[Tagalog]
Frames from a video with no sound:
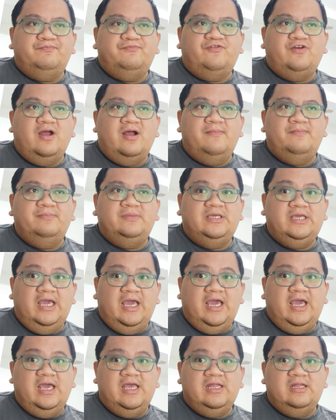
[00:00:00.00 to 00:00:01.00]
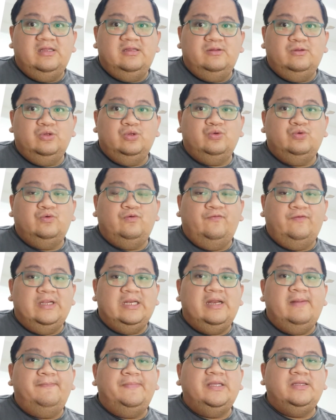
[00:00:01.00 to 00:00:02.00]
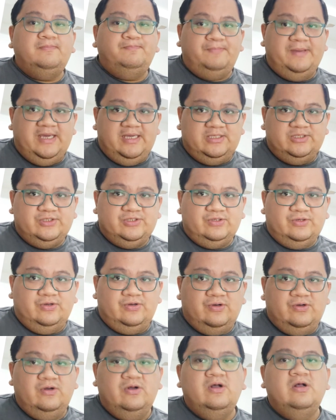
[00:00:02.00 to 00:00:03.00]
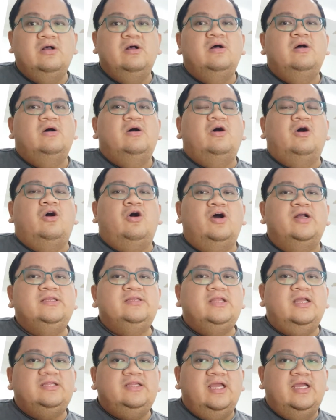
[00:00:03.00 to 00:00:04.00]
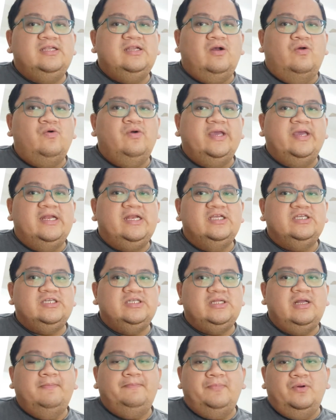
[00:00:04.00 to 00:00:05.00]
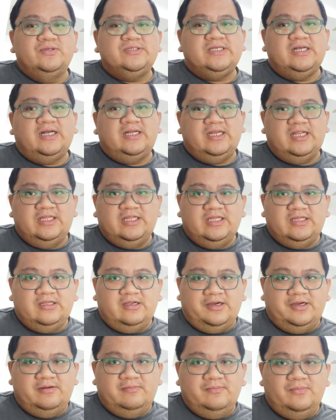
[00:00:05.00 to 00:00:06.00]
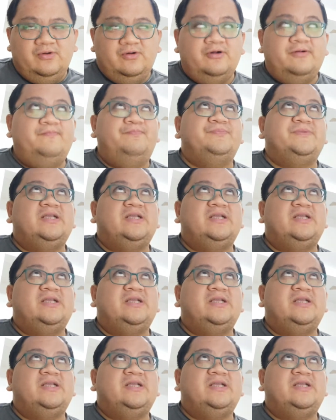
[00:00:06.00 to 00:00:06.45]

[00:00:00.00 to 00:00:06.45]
from yen to Philippine peso on the day na kung kailan siya nag-post sa credit card mo.